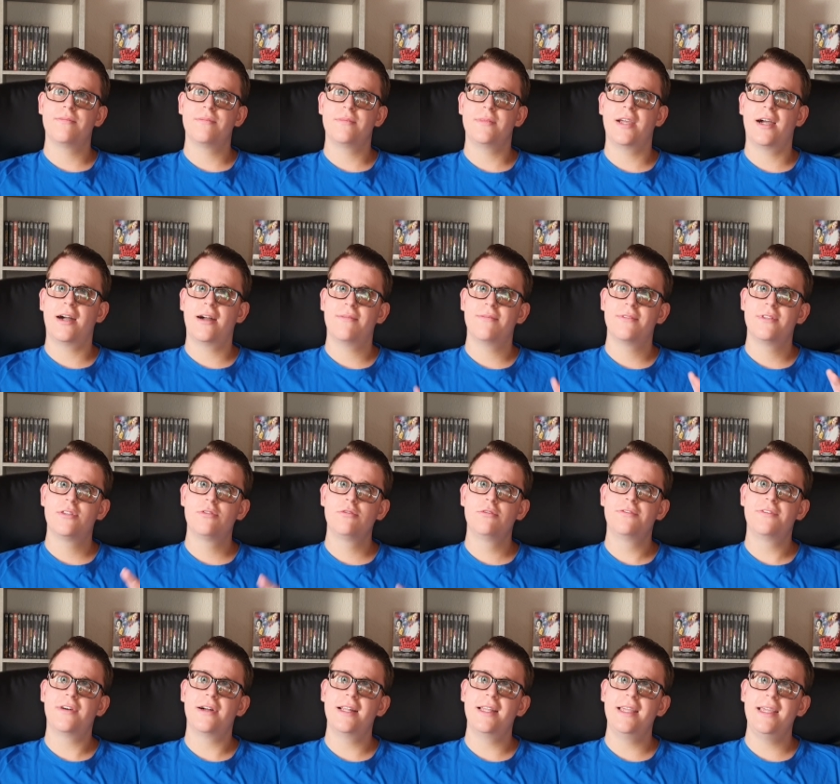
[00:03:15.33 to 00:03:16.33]
ja,
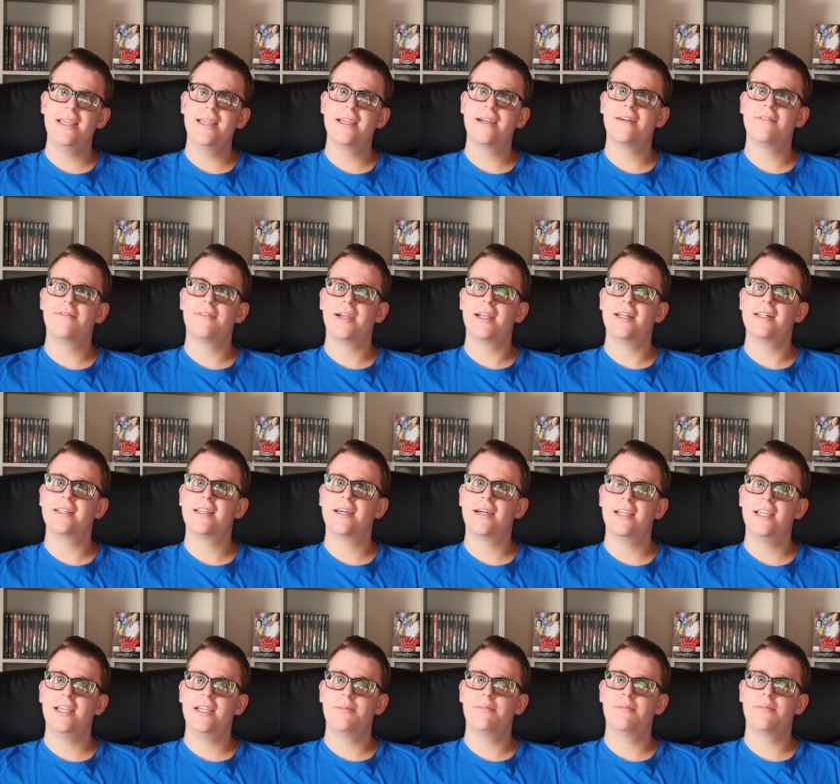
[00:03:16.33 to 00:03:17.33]
Zufall eher, weil da
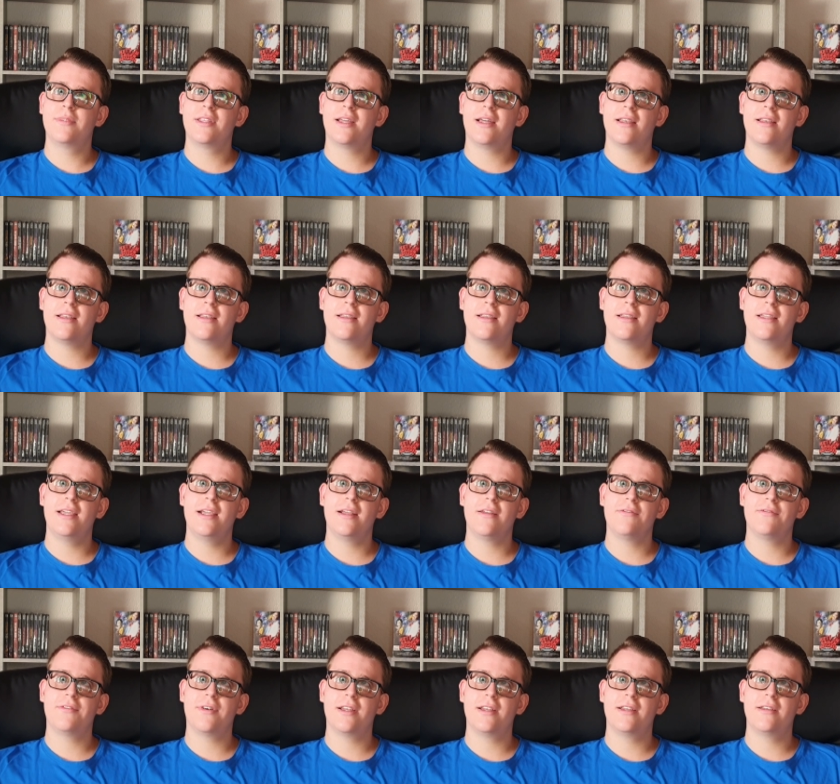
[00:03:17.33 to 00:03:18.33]
eben dann
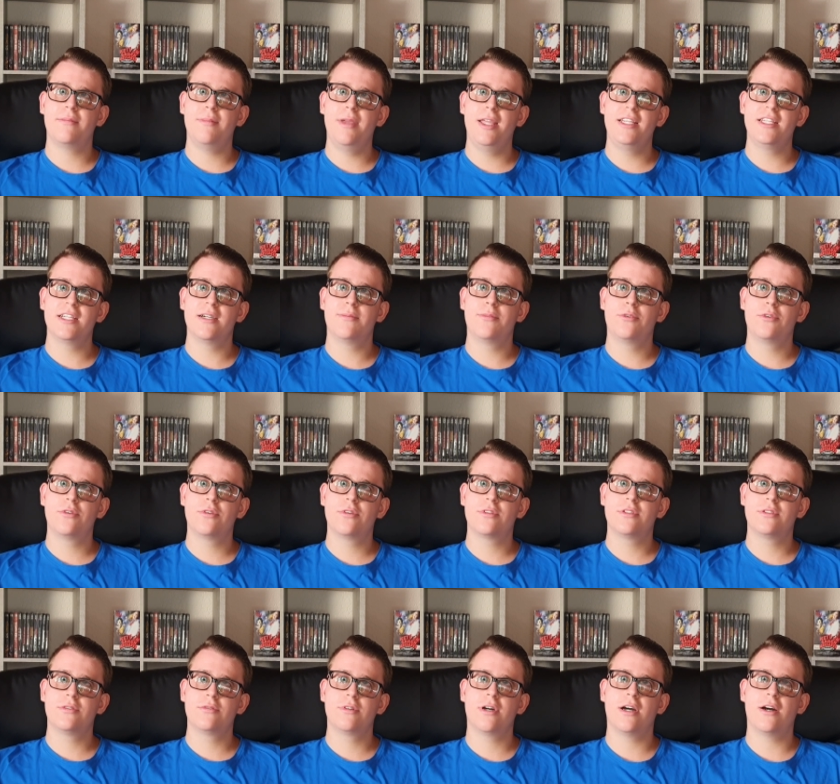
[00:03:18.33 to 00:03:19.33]
irgendwann ein Mediabook
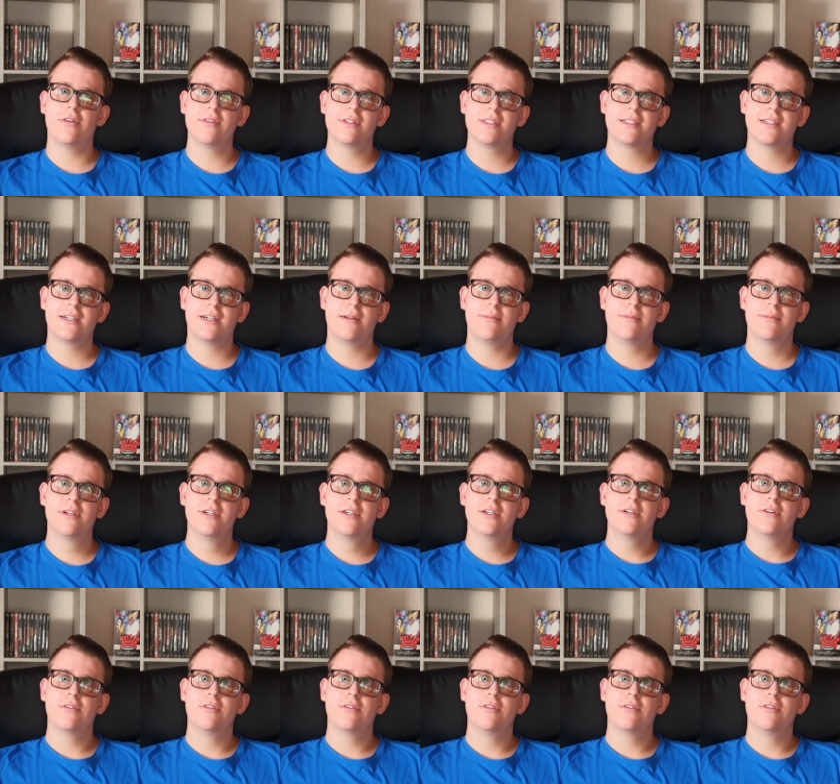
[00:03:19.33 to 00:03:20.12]
zu rauskam